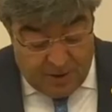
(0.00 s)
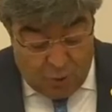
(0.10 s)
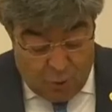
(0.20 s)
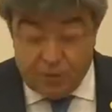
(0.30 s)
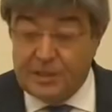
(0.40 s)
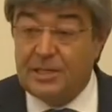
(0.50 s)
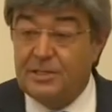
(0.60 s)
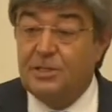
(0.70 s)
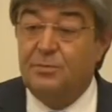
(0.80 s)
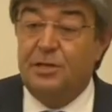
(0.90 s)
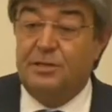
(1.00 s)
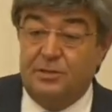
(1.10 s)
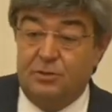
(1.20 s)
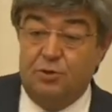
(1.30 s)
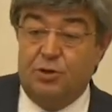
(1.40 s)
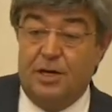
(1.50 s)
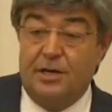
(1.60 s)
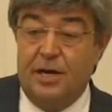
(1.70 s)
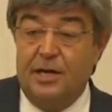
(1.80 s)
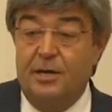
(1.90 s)
İyi Parti Kayseri
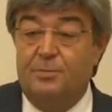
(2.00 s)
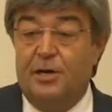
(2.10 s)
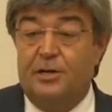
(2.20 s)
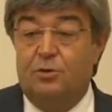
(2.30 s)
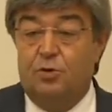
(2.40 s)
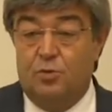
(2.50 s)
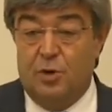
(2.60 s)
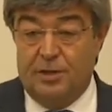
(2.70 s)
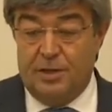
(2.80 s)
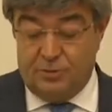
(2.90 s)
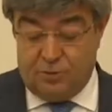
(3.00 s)
Milletvekili Dursun Ataş